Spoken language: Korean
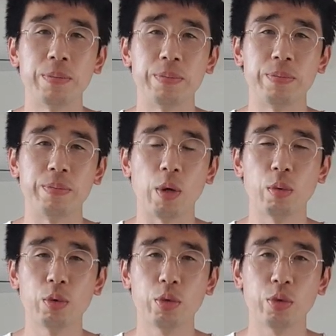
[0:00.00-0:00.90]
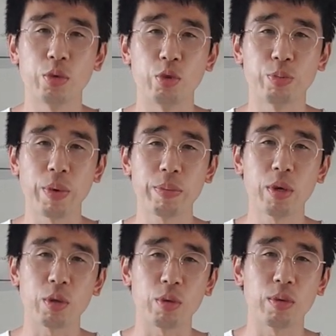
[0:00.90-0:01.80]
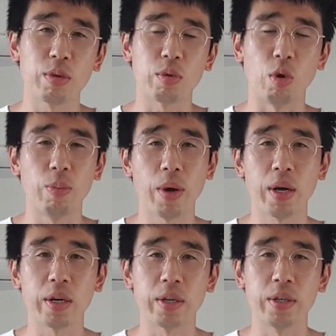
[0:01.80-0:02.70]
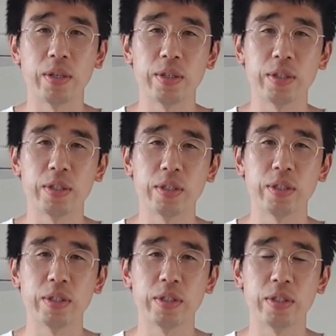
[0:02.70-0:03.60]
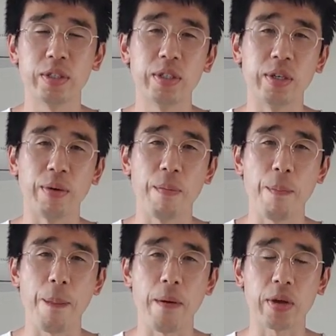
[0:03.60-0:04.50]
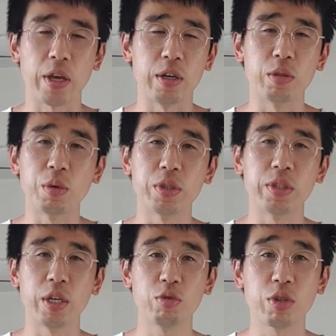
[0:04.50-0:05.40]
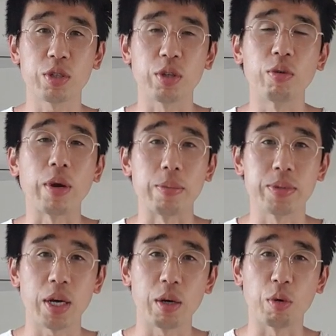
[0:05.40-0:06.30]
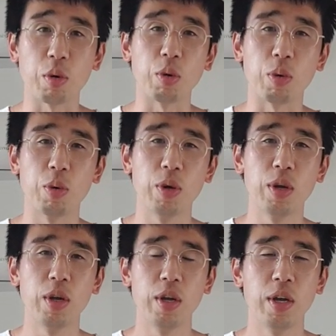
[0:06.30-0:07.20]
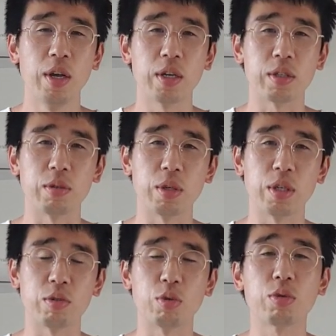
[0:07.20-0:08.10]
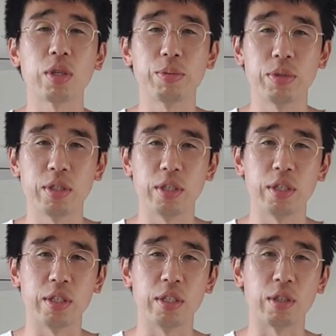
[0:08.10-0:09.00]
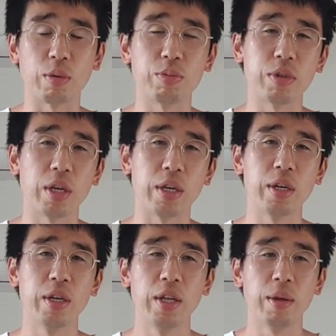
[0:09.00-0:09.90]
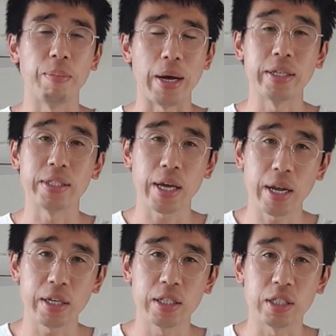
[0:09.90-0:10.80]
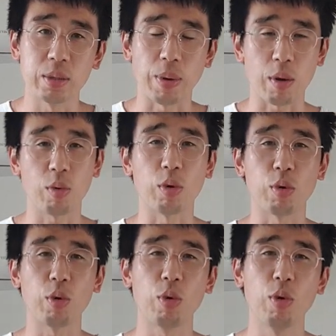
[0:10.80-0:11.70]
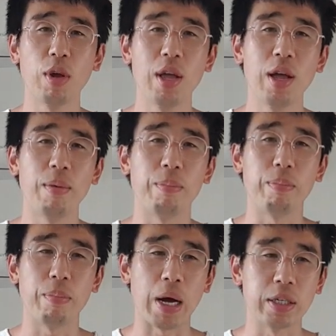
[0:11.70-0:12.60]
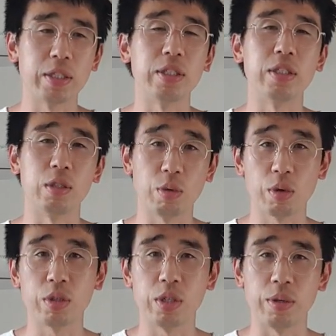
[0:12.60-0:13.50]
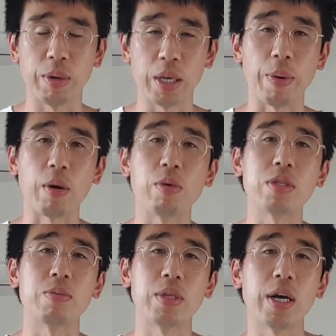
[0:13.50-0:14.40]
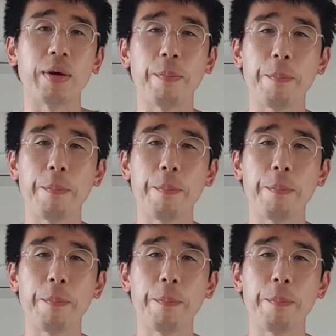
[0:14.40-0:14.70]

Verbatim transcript: 음, 너무 600명 돌파를 이렇게 응원해 주셔서 너무 감사하고 그 우리 구독자분들 덕분에 많은 사랑을 지금 받고 있고 많은 응원을 많이 받고 있습니다.